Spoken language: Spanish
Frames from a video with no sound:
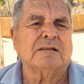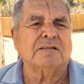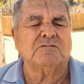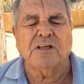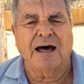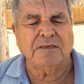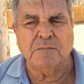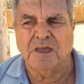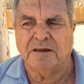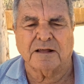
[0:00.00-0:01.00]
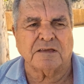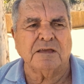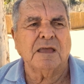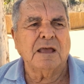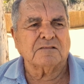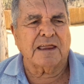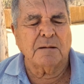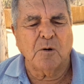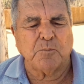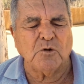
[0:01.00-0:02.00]
Nadie viene aquí.
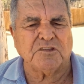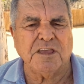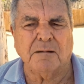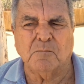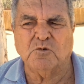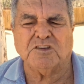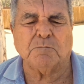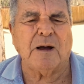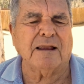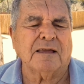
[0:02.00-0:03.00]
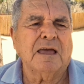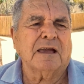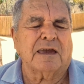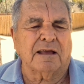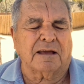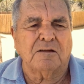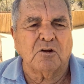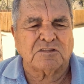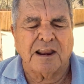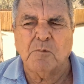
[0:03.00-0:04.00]
Tenemos policía municipal que,
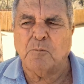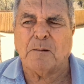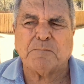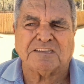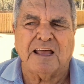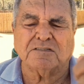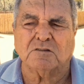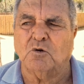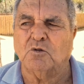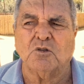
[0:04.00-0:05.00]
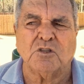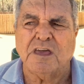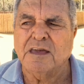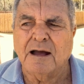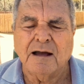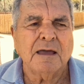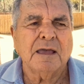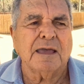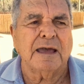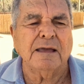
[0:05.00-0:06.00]
nos tenemos para pasearse todo el día
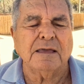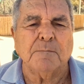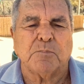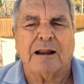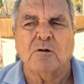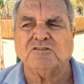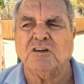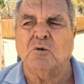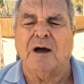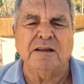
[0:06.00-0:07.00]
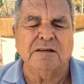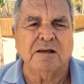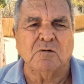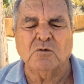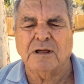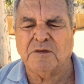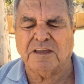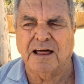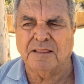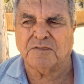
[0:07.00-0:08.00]
eh, y por la noche no hay ninguna
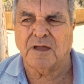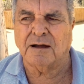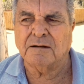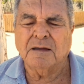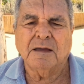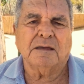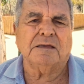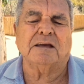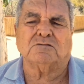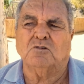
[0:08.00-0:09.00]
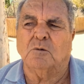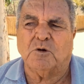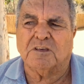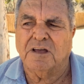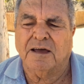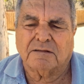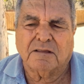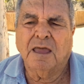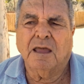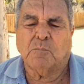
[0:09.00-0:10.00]
vigilancia. Y esto no puede ser,
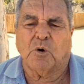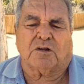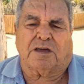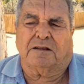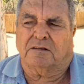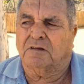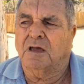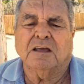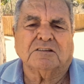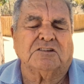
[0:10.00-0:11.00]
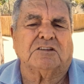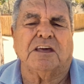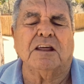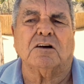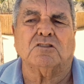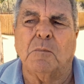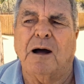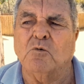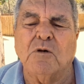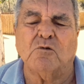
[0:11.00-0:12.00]
porque si tiene que
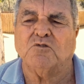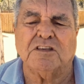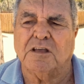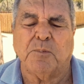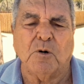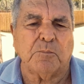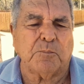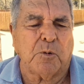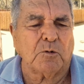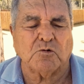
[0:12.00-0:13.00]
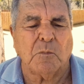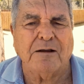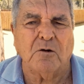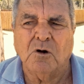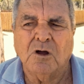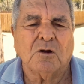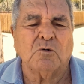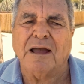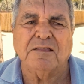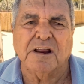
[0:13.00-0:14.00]
tomar uno la justicia por, su mano,
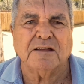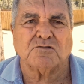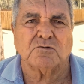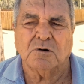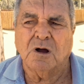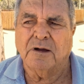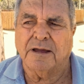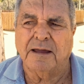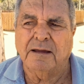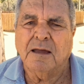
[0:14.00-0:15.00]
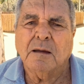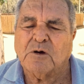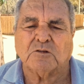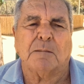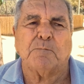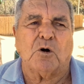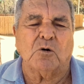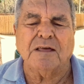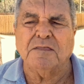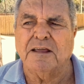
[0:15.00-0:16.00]
no hay derecho. Eh. Pero tampoco
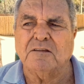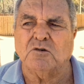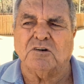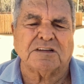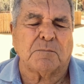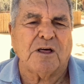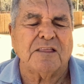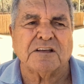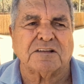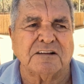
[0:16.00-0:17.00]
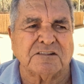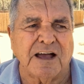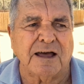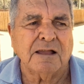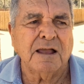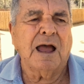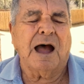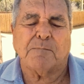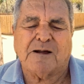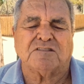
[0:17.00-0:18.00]
no hay derecho que se pueda descansar
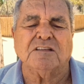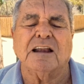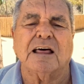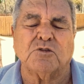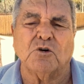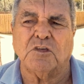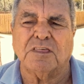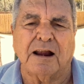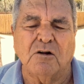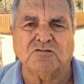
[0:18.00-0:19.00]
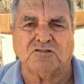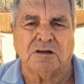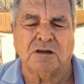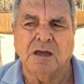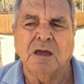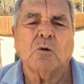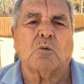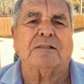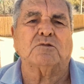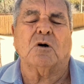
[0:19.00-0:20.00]
a partir de las 12 de la noche,
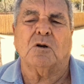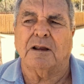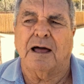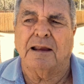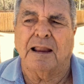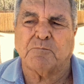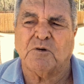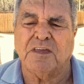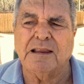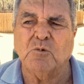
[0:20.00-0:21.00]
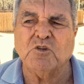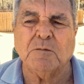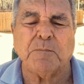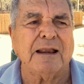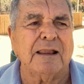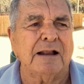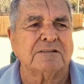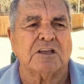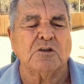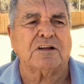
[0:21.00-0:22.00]
cuando la, la piscina municipal, al
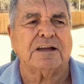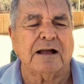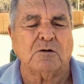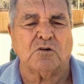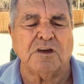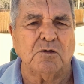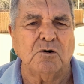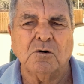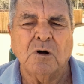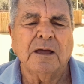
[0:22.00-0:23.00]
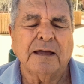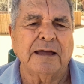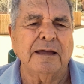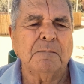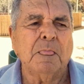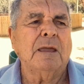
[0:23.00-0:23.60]
señor que la ha cogido, eh,